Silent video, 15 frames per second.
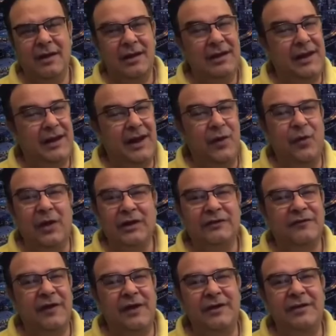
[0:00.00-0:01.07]
لأنه
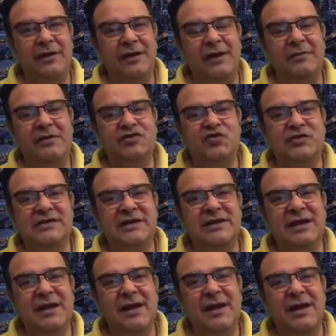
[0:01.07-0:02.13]
أطفأ نار
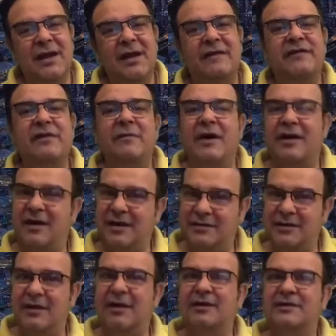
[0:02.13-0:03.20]
المجوسية في
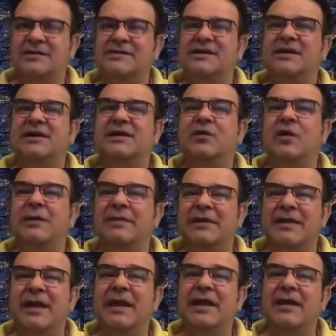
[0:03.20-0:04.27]
معركة القادسية
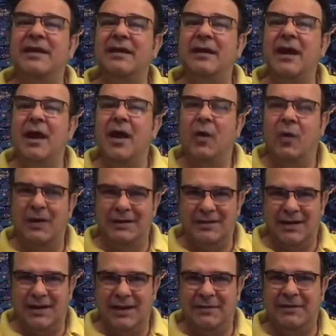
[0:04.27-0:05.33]
والمدائن
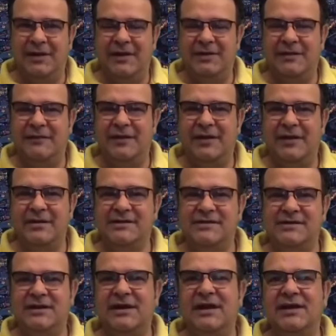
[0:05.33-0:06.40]
وأدخل بلاد
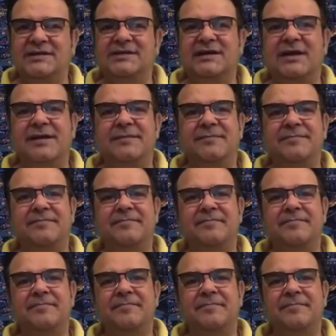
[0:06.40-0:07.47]
فارس إلى الإسلام
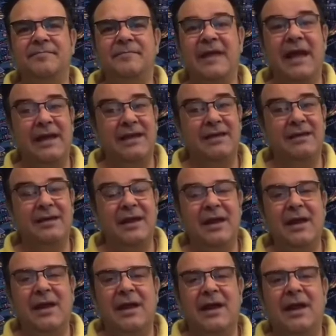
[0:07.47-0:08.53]
أي
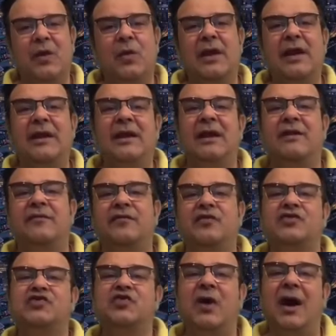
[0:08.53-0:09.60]
لو كان
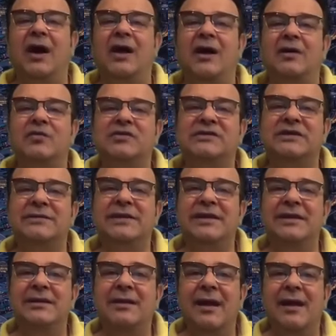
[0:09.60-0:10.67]
الفرس حقا
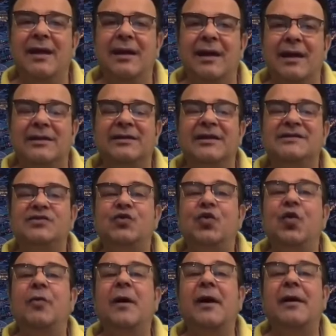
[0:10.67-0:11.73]
مسلمين لقدسوا
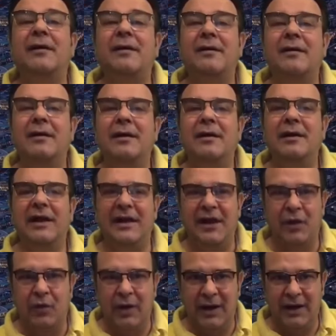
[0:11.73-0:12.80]
عمر
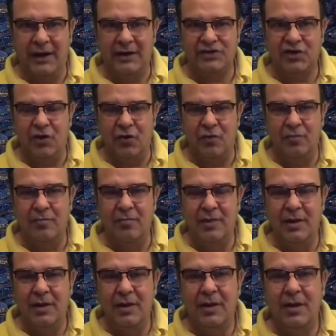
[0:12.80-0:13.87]
لأنه أخرجهم
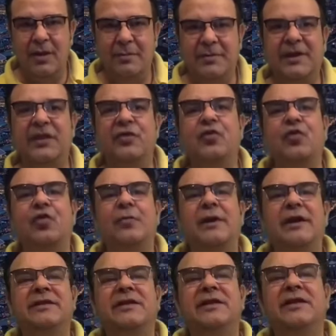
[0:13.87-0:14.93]
من
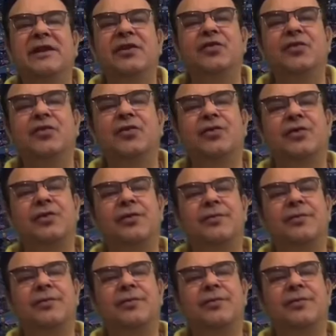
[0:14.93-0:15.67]
الظلمات إلى النور